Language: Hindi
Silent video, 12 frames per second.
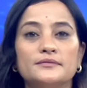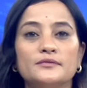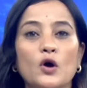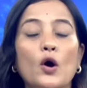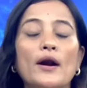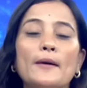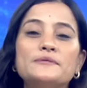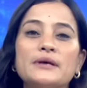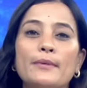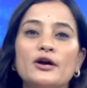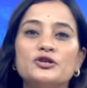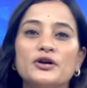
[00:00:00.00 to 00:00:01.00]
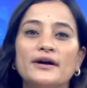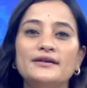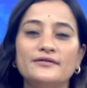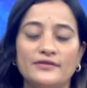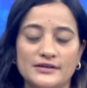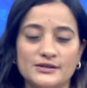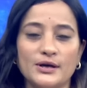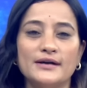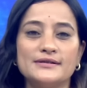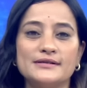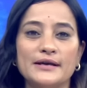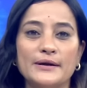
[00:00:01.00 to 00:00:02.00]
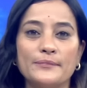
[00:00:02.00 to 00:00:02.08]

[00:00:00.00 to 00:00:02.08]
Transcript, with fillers: और अब समाचार विस्तार से